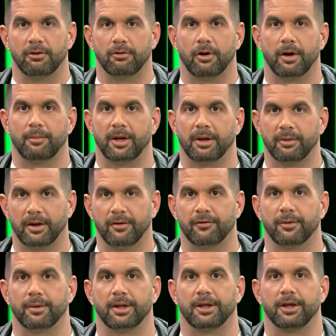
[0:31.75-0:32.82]
luego ampliamos la
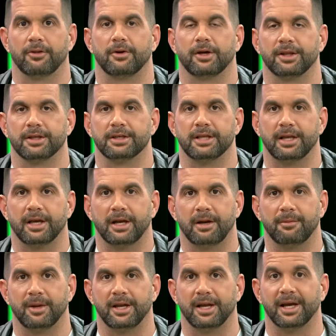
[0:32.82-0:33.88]
información durante ese día en la
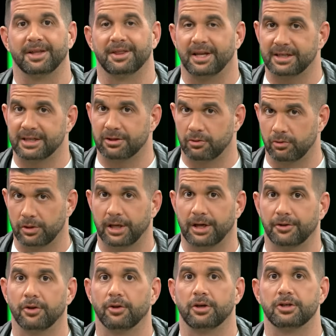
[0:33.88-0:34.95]
Almería, tras
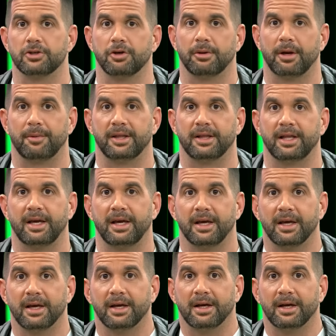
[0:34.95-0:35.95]
escuchar todo eso, obviamente